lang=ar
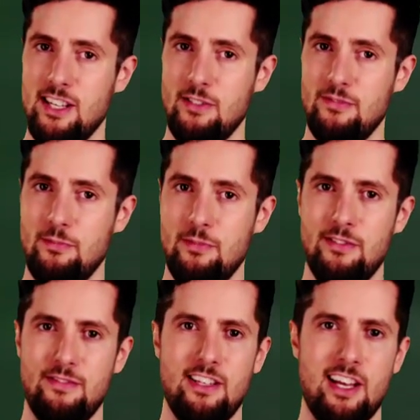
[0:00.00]

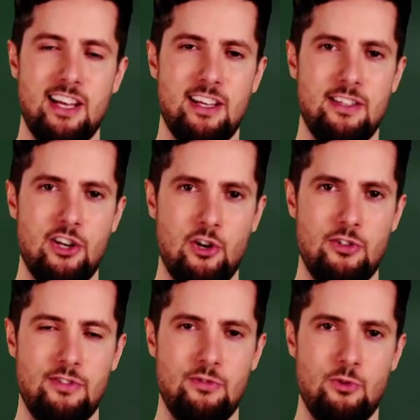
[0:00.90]
افمن كان
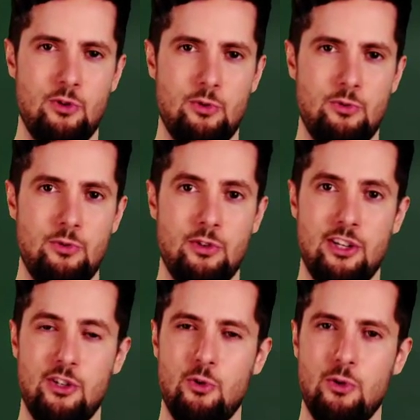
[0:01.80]
قصده
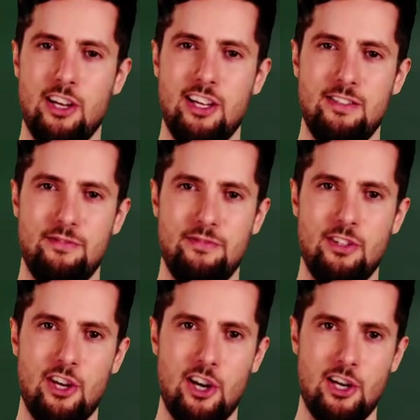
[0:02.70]
رضوان
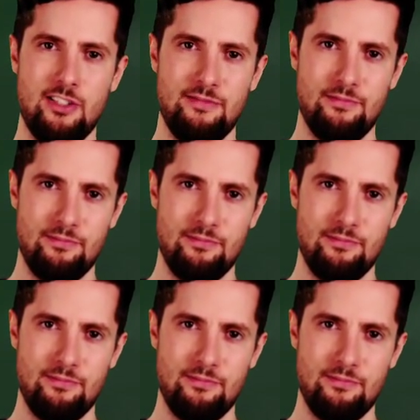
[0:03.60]
الله